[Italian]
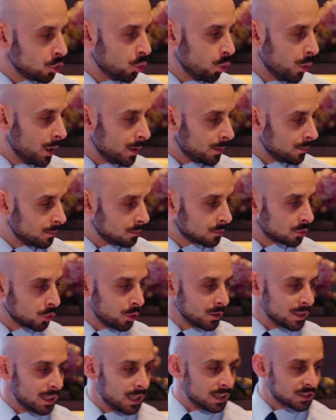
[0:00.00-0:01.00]
2.
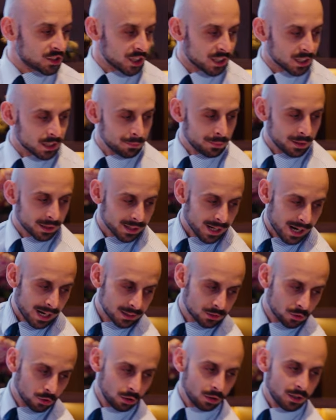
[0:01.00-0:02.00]
Torno alla ricerca di
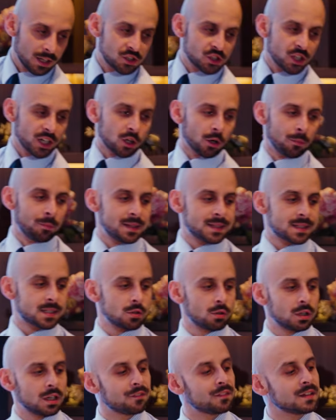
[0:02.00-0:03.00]
mercato e cerco
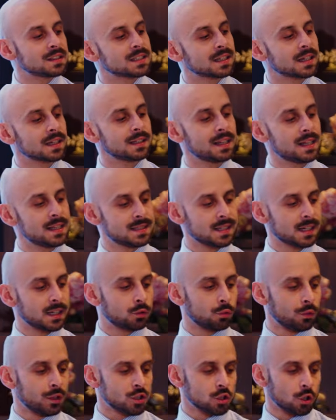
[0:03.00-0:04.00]
obiezioni e false credenze che
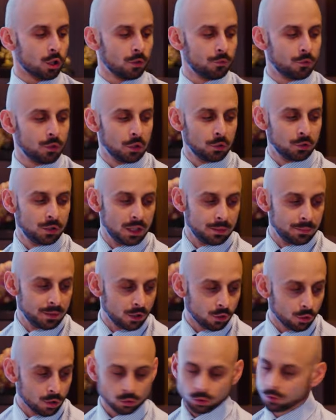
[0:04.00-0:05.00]
tu risolvi o elimini con la